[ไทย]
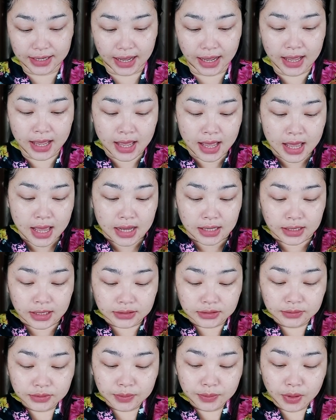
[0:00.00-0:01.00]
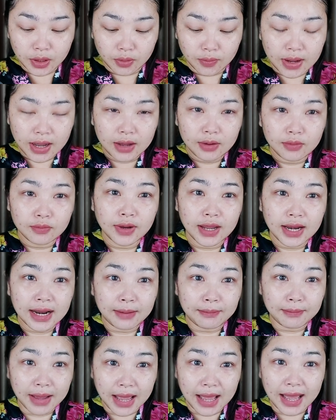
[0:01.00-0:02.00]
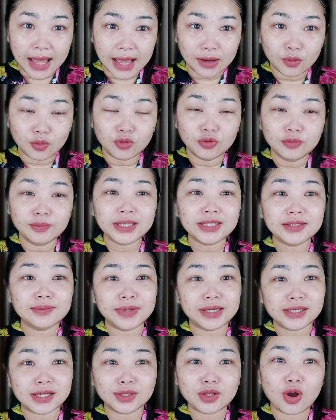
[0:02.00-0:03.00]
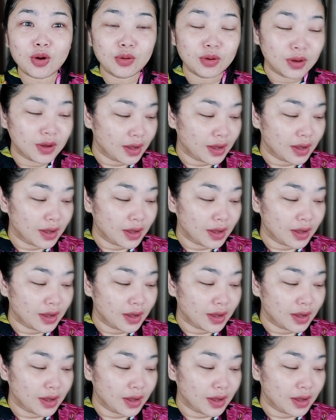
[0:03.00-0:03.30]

นะคือส้มจะบอกว่า เวลามา คุณไม่จำเป็นจะต้อง